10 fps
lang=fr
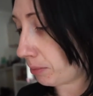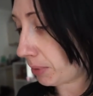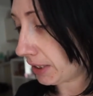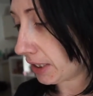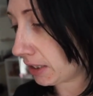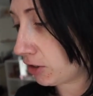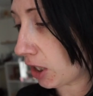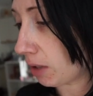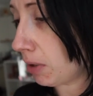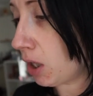pas
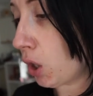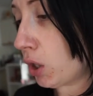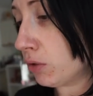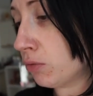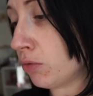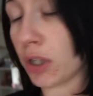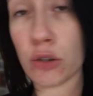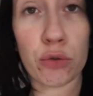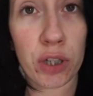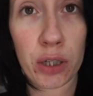négligeable donc voilà
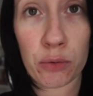je suis très